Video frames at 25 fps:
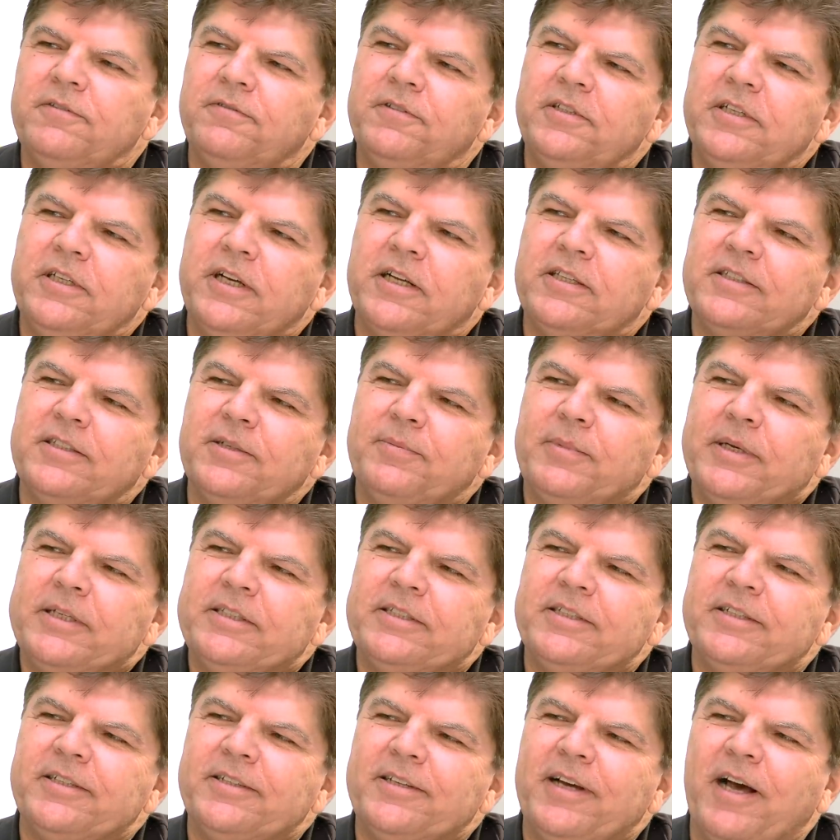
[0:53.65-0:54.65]
für die ganze
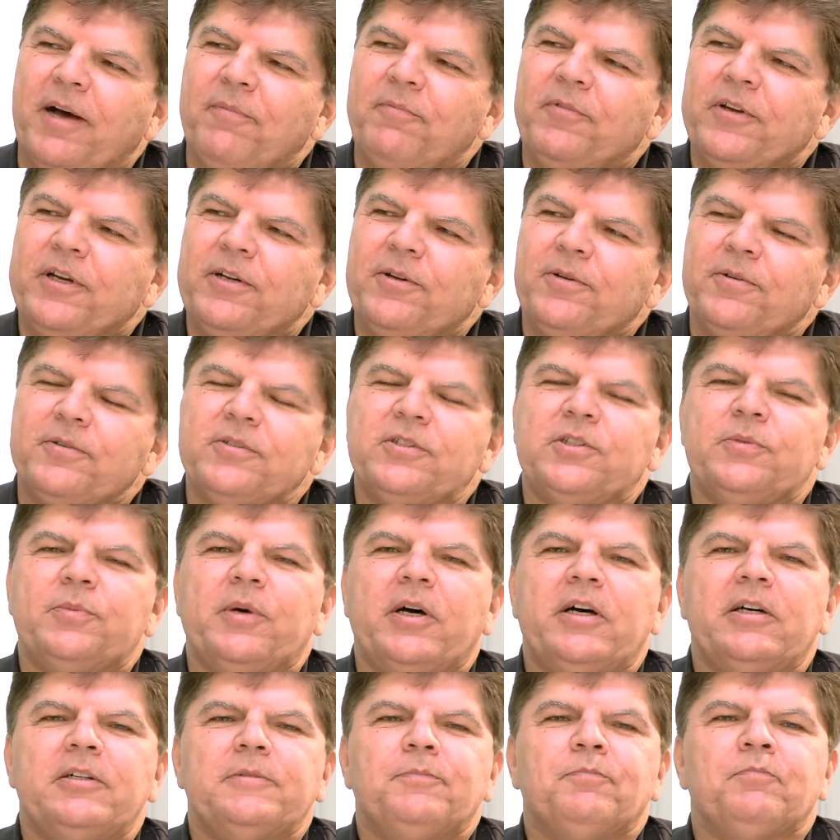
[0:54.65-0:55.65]
Messeabwicklung mhm. zu
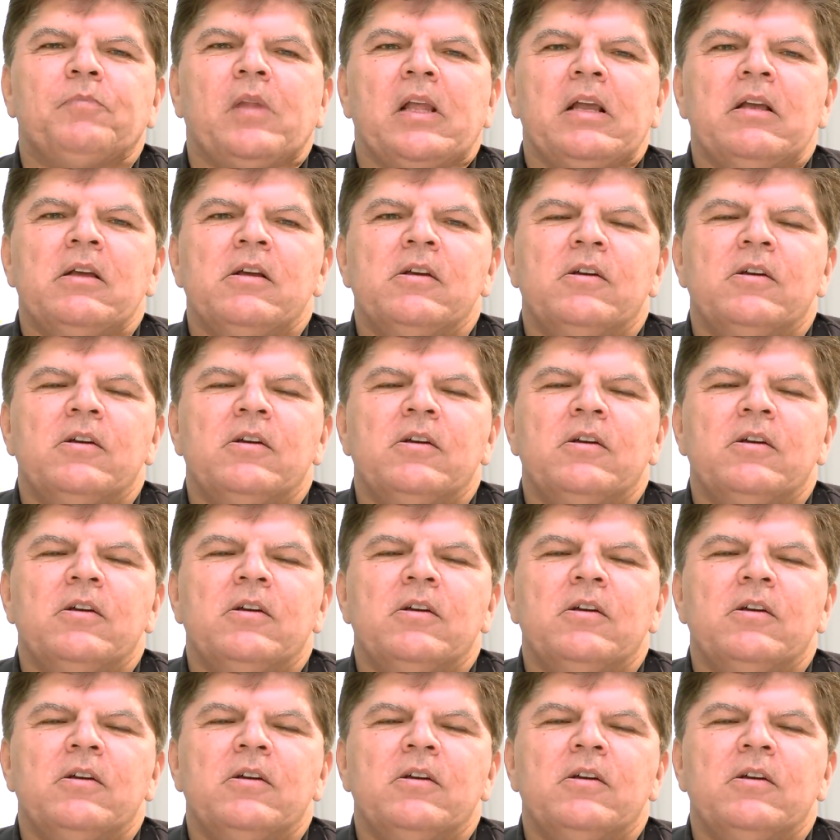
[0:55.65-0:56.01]
machen.